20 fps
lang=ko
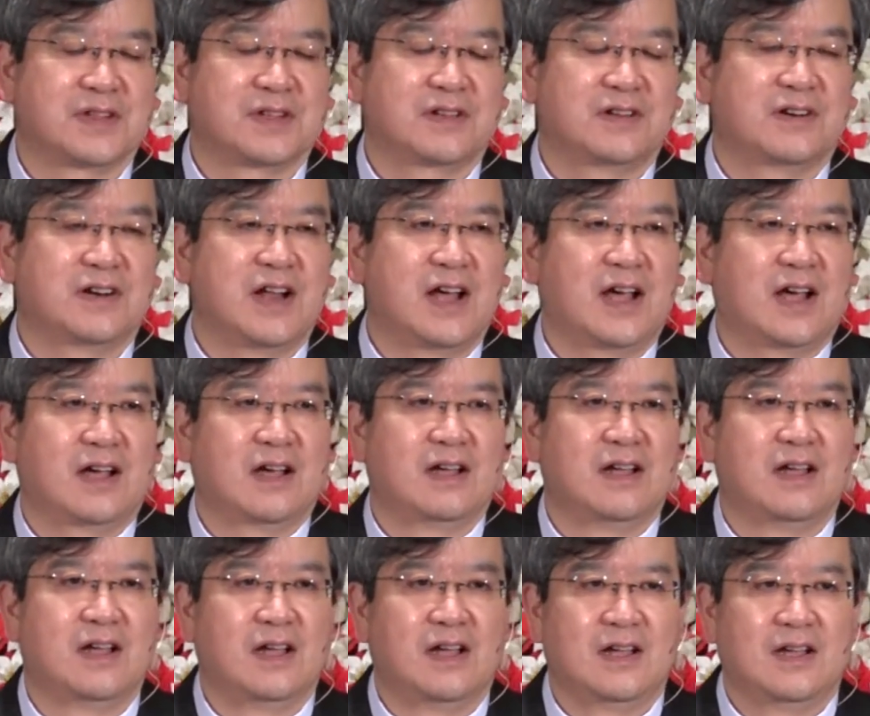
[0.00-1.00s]
그러나
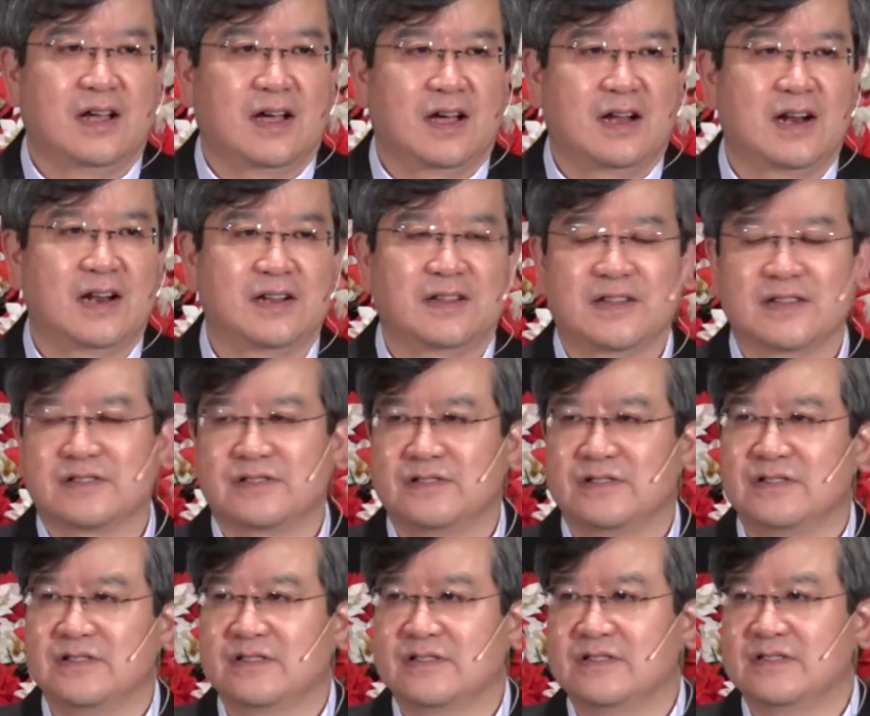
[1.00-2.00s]

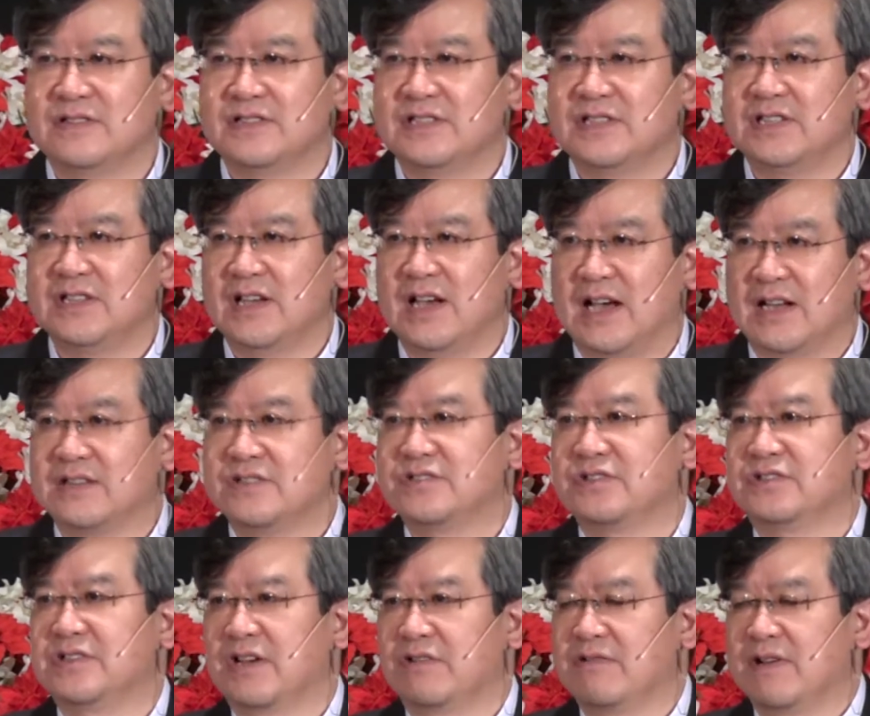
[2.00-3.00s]
하나님께서는 그러지
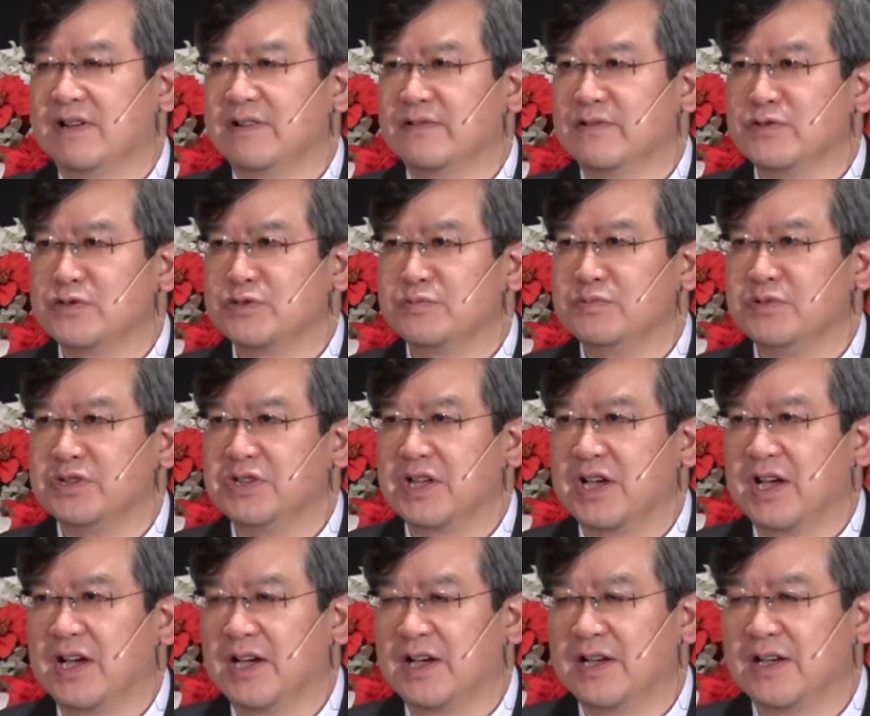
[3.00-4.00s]
않으셨다고 하는
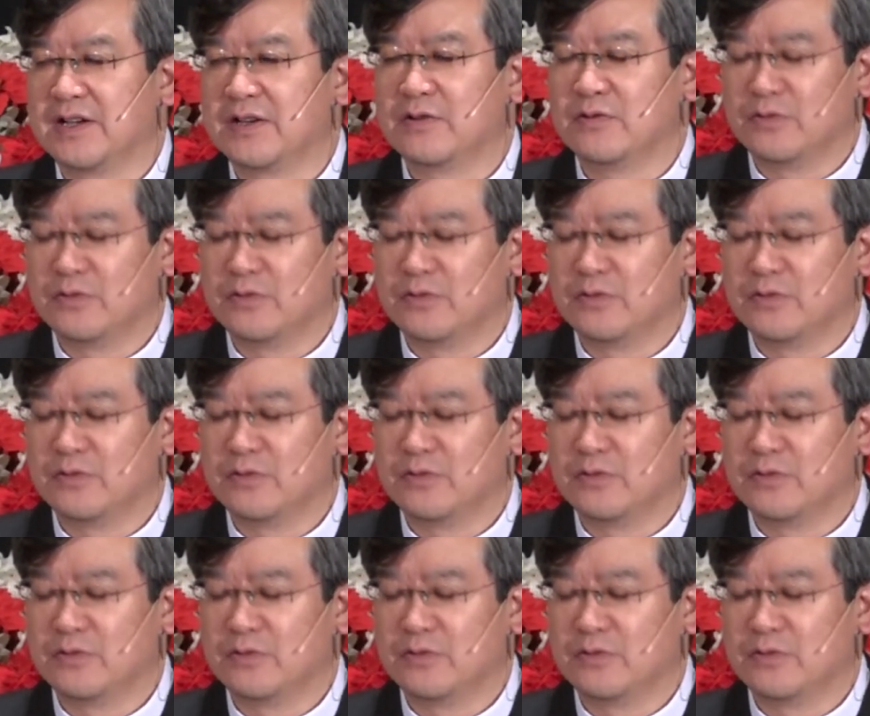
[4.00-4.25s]
것입니다.